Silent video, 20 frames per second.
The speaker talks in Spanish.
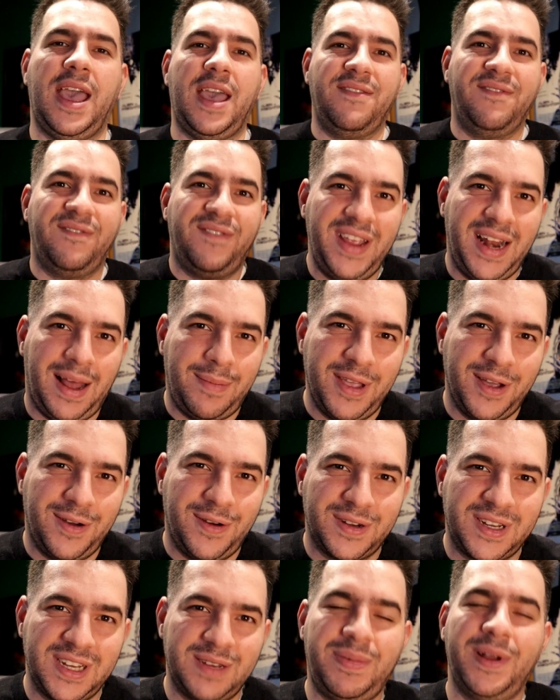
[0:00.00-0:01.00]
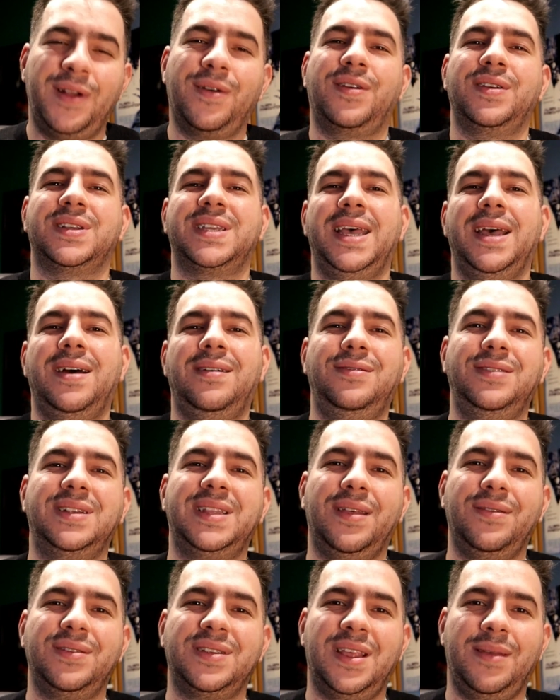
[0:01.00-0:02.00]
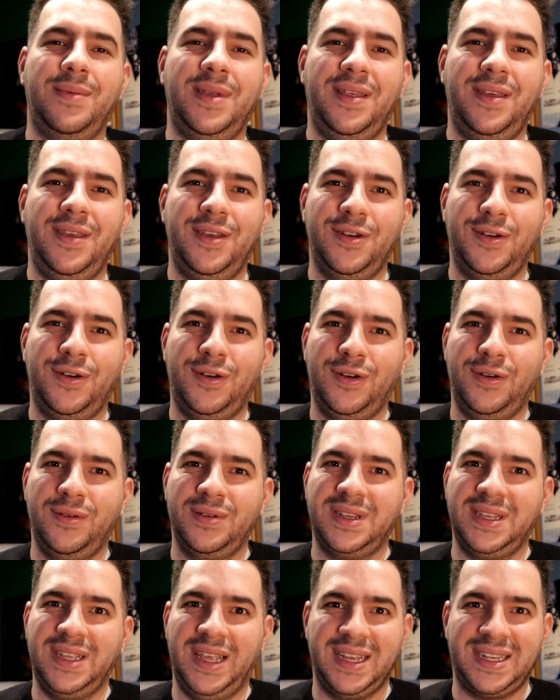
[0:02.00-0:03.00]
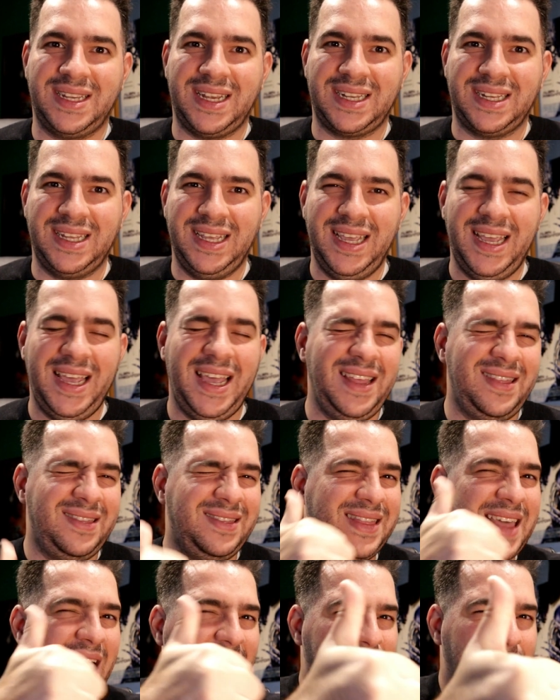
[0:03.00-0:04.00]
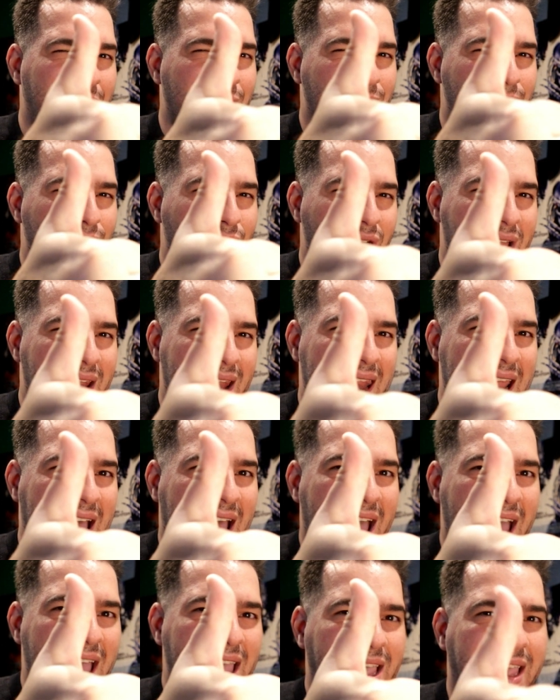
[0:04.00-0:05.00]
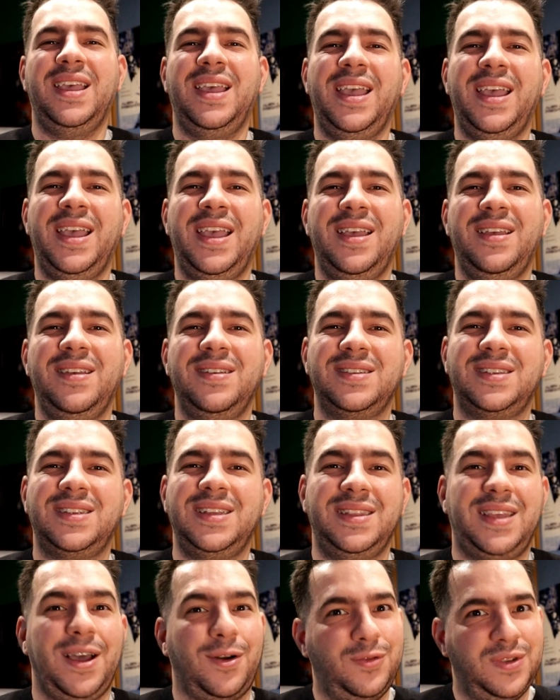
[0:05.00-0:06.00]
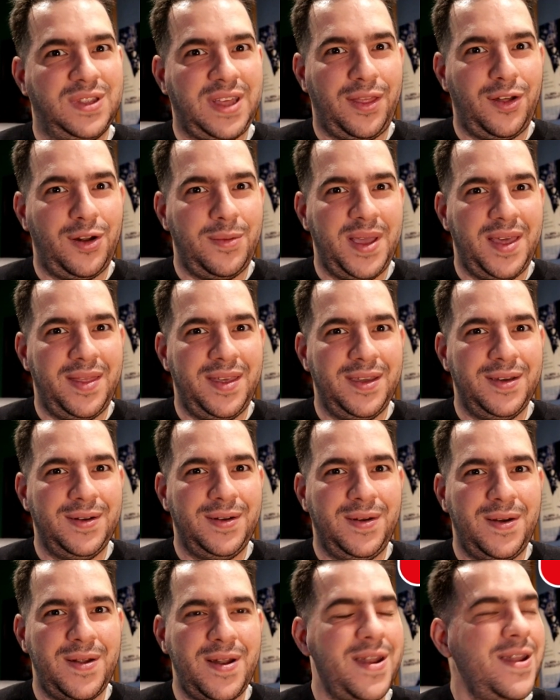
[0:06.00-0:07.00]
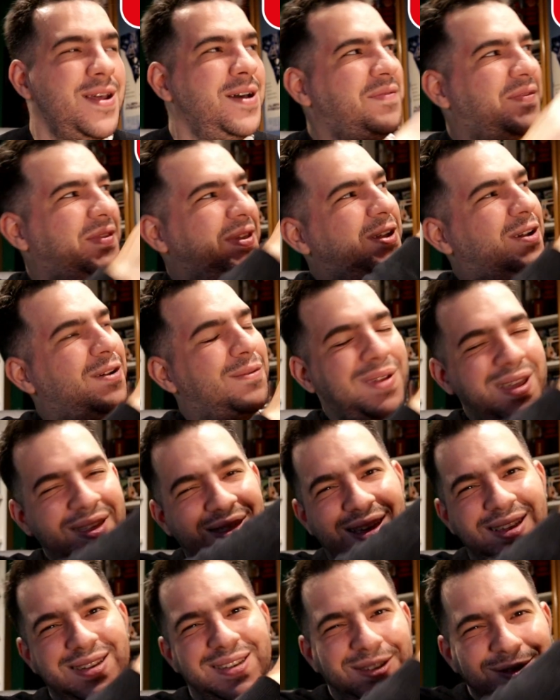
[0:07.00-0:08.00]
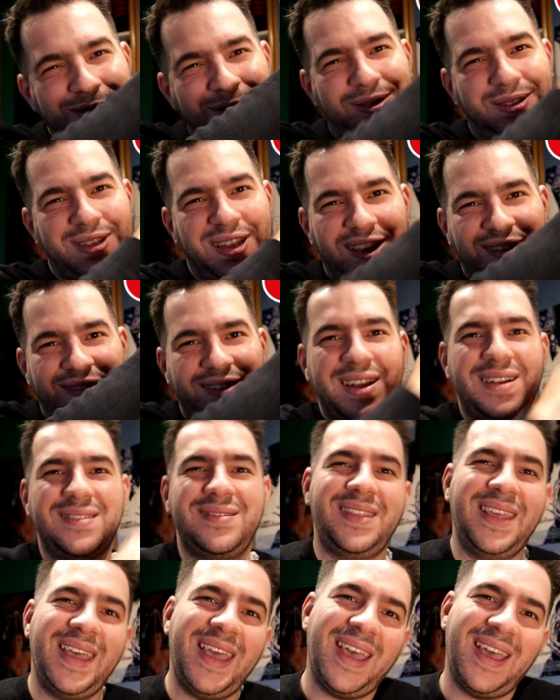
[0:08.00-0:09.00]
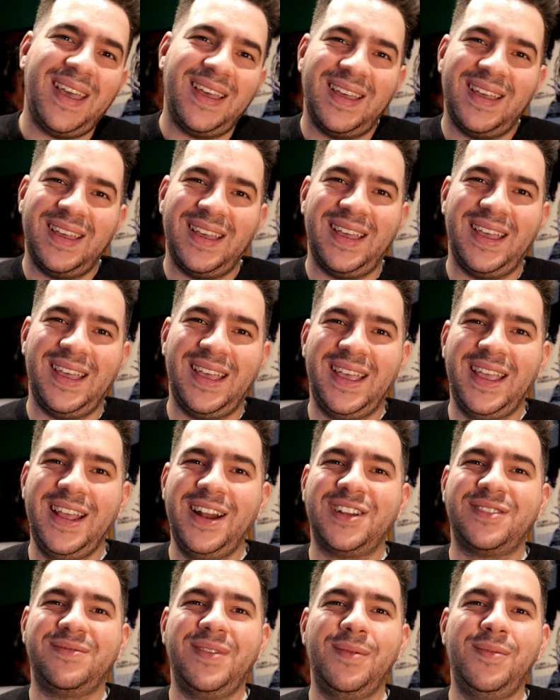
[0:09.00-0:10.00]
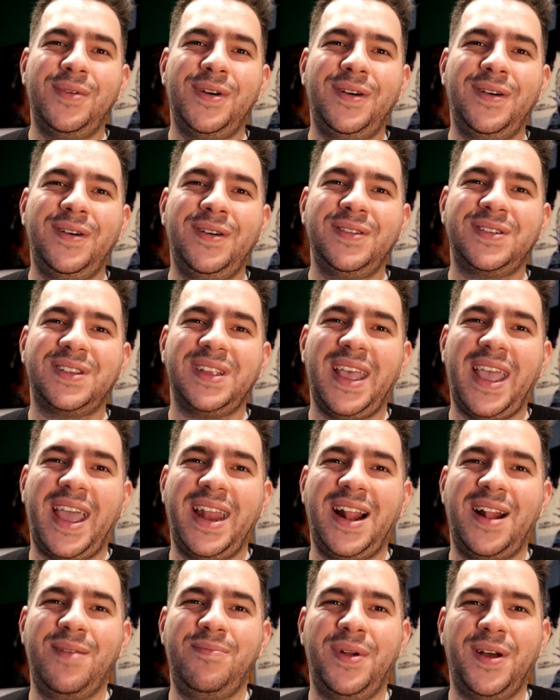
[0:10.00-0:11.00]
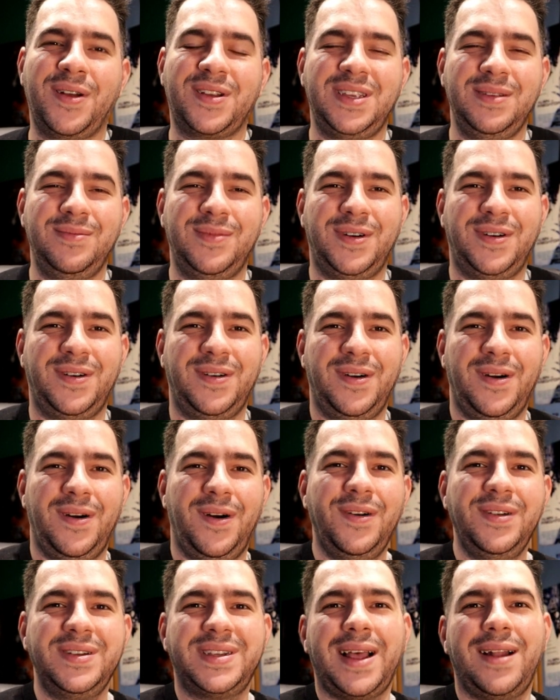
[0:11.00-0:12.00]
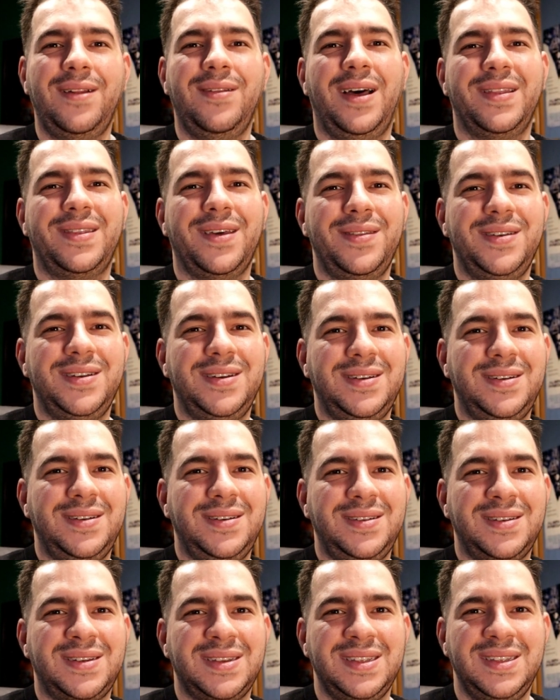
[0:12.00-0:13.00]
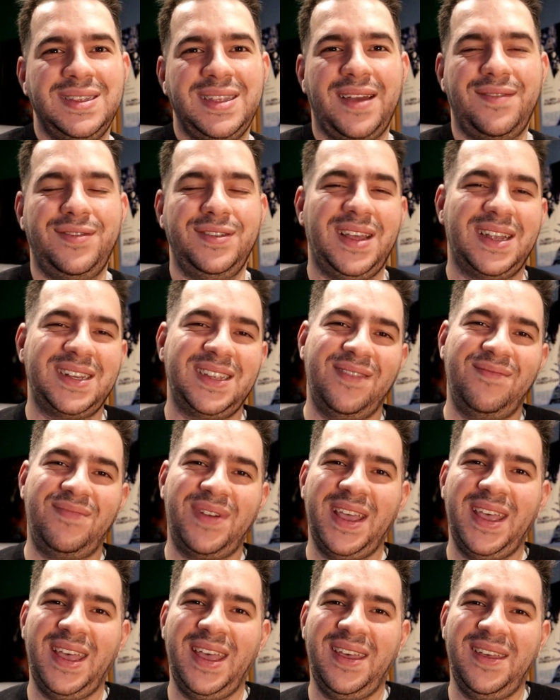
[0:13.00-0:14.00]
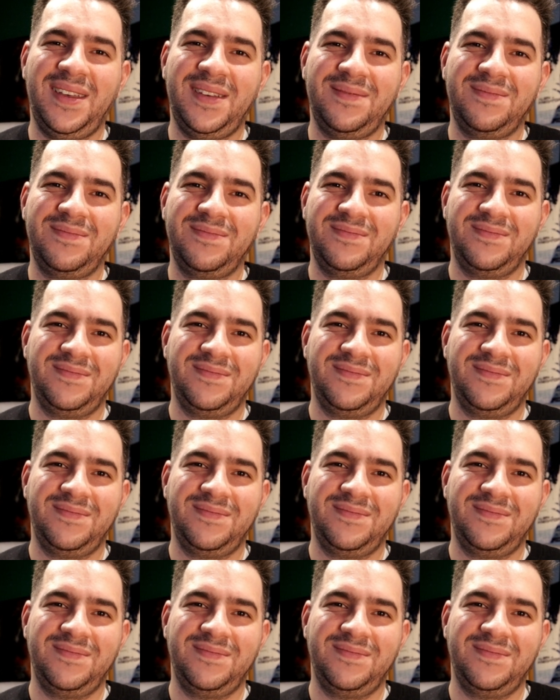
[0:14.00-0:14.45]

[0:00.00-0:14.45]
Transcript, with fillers: En fin amigos, espero que os haya gustado este vídeo, si es así, dadle un buen like y si te ha gustado el vídeo, no te olvides suscribirte y nos vemos en el próximo. Un saludo a todos y a siempre